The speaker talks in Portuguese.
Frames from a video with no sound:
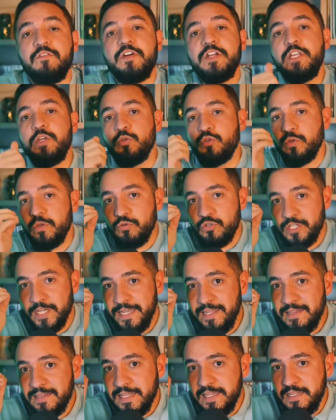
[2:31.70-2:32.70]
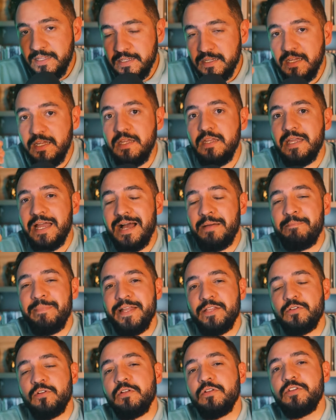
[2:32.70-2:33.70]
Vanilton, eu já entendi a
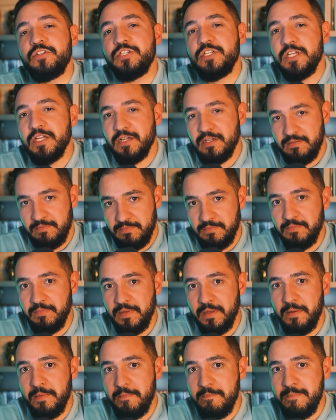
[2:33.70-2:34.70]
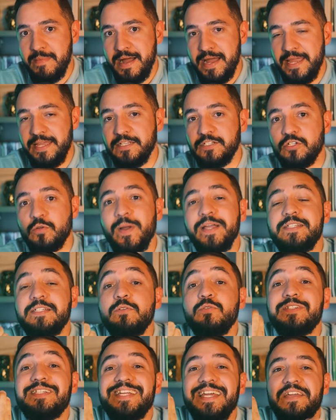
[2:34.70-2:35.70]
metodologia, mas quais são
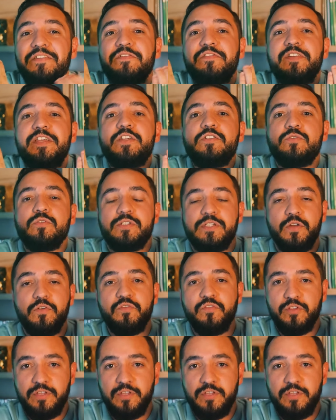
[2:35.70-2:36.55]
os serviços que eu vou